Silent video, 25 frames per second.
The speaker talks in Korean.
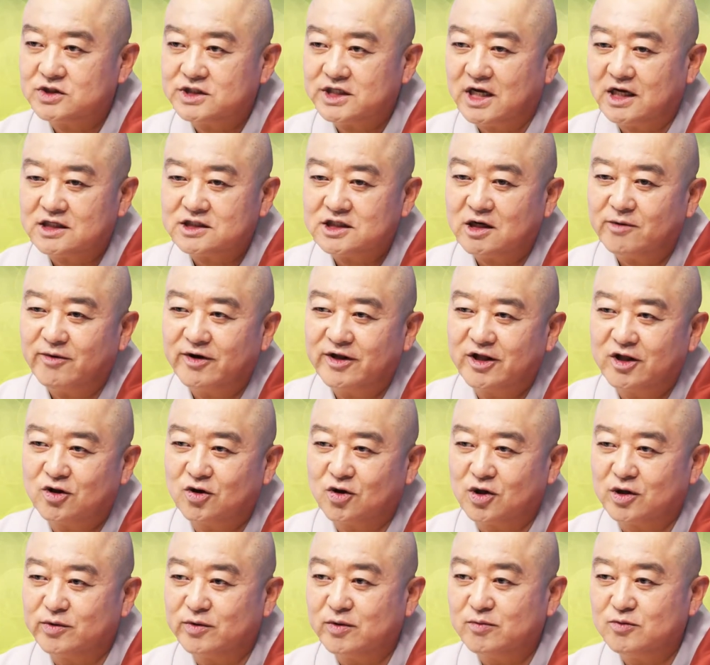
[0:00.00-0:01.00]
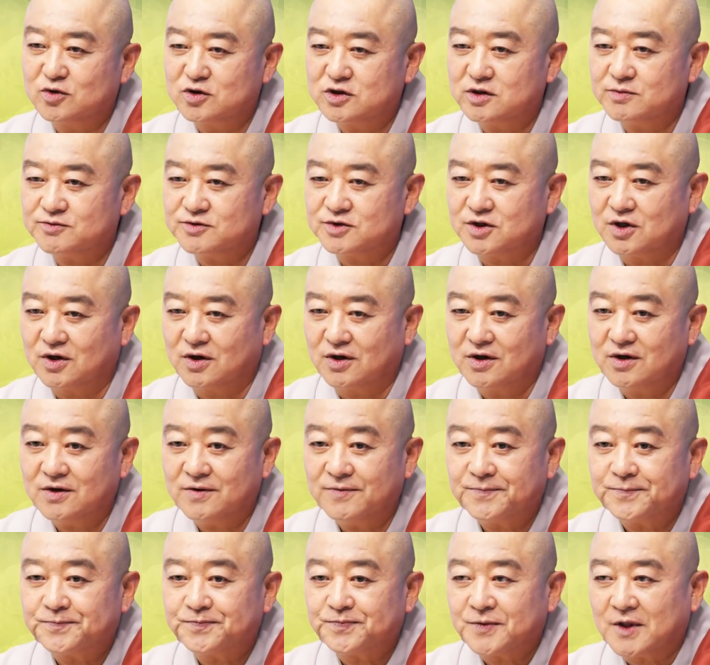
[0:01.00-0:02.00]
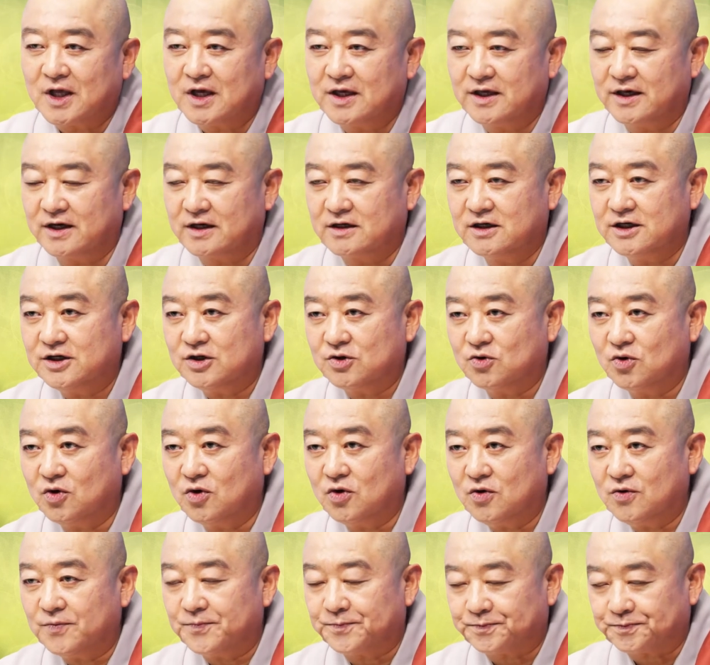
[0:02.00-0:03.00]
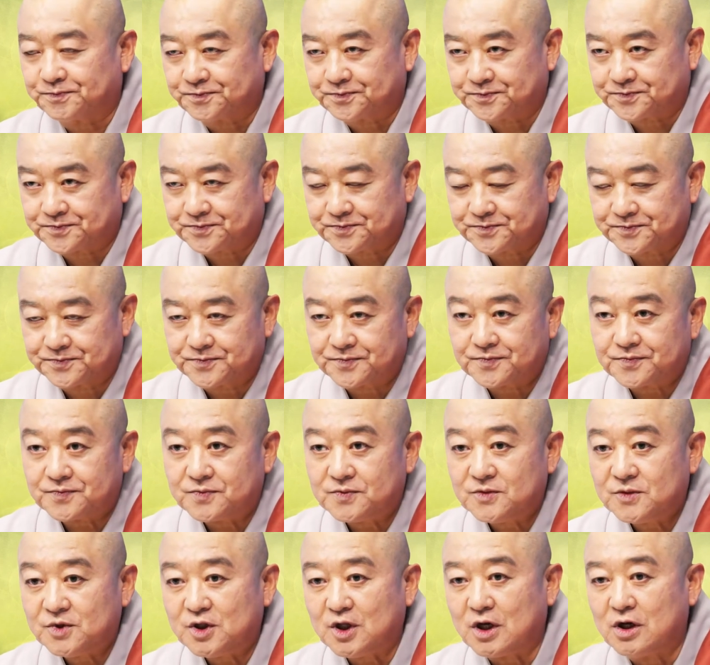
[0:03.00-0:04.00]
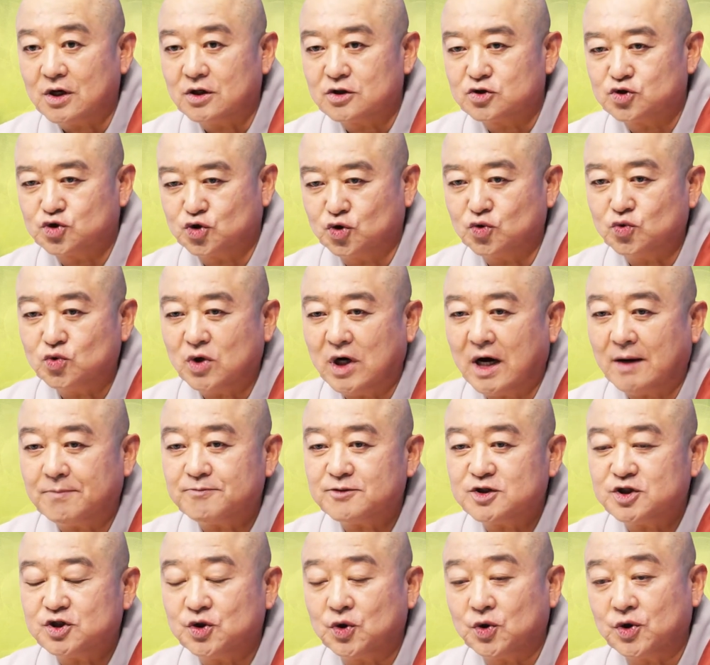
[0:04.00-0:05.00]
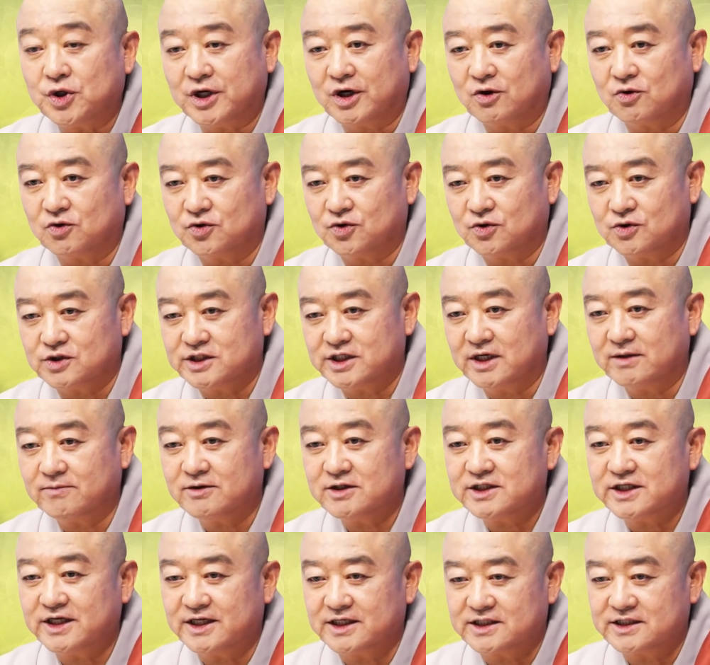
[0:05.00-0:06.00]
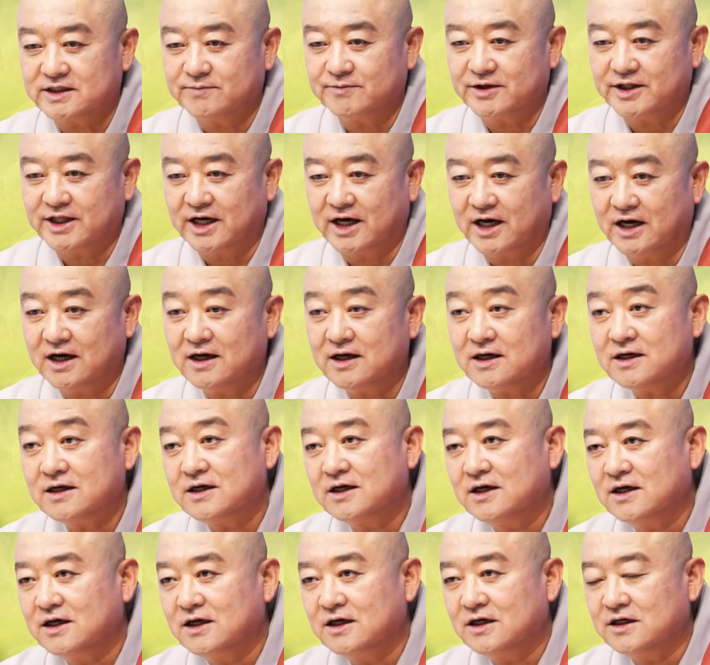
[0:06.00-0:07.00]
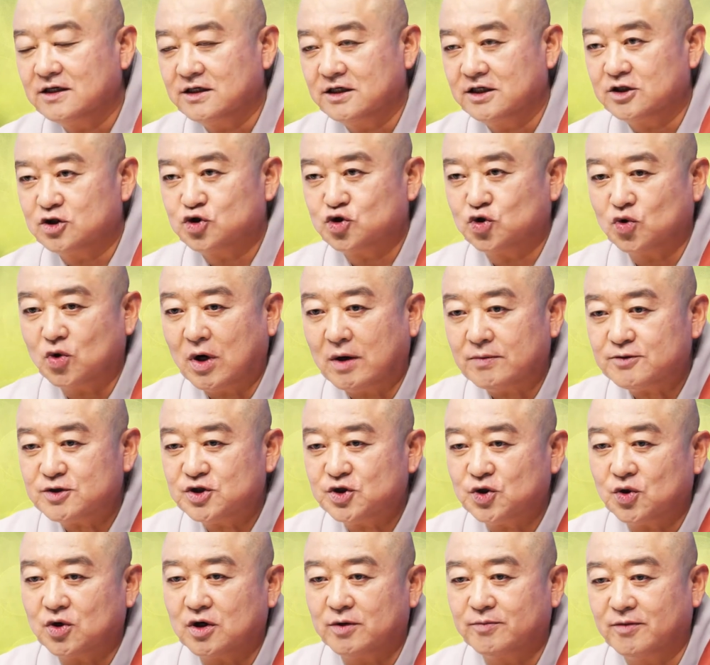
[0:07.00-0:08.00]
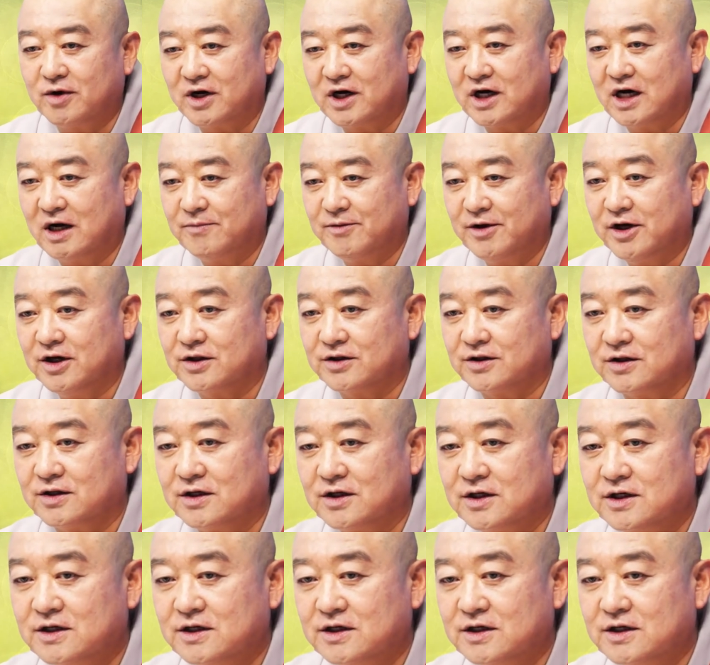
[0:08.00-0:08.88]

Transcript: 상상만 해도 너무 무섭죠. 예, 그리고 중합지옥이라고 또 세 번째 있습니다. 이 중합지옥은 뭔가 하면